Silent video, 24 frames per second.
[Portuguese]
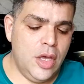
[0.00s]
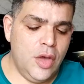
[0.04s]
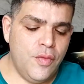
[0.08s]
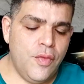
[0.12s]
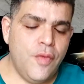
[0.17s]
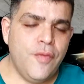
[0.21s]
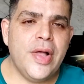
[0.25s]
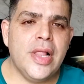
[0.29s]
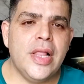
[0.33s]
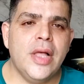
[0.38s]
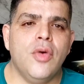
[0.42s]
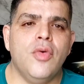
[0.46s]
Eu
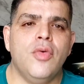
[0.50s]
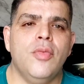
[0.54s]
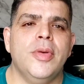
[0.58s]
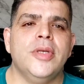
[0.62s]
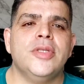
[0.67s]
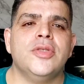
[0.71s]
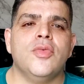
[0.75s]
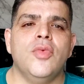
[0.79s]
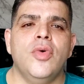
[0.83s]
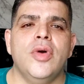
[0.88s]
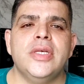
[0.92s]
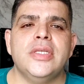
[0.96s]
vou falar
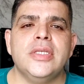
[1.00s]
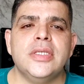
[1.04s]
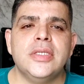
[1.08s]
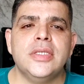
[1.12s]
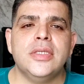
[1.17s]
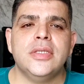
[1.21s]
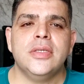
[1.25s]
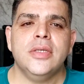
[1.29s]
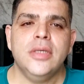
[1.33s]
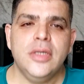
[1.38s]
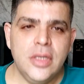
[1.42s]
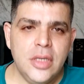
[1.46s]
algumas
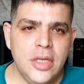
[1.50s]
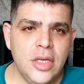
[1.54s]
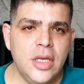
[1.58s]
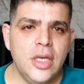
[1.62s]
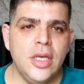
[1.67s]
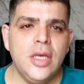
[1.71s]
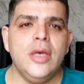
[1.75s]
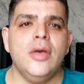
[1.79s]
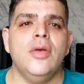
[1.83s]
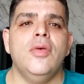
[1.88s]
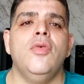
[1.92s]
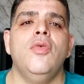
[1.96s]
coisas
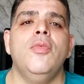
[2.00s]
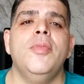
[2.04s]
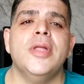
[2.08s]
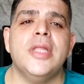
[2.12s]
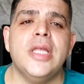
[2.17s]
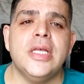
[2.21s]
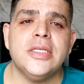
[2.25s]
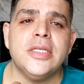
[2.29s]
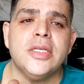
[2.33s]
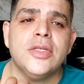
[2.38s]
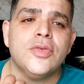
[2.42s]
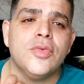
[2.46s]
e uma
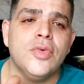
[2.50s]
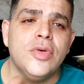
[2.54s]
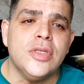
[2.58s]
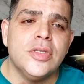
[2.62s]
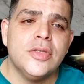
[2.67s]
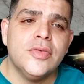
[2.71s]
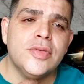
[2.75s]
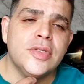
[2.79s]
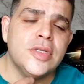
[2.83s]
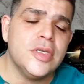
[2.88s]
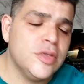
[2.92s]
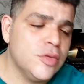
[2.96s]
dessas
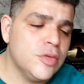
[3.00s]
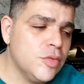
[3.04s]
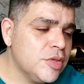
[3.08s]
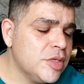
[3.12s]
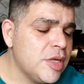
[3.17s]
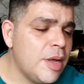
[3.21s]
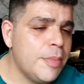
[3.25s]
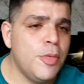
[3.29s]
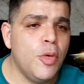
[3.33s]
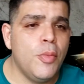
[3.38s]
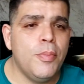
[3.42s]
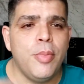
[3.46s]
coisas vocês vão
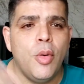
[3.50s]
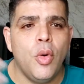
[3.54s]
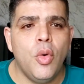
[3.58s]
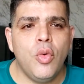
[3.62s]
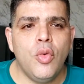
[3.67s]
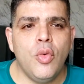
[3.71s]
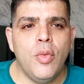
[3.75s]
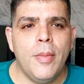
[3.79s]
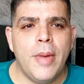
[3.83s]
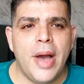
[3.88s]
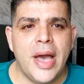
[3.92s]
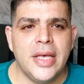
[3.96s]
saber um
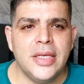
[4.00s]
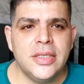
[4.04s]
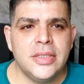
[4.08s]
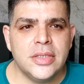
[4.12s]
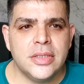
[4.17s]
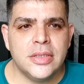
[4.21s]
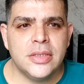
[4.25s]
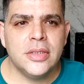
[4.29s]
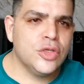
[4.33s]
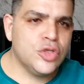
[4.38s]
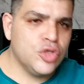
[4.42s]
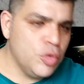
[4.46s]
pouco
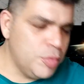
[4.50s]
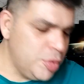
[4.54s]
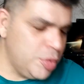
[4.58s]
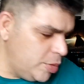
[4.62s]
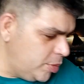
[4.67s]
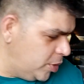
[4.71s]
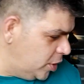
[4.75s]
mais sobre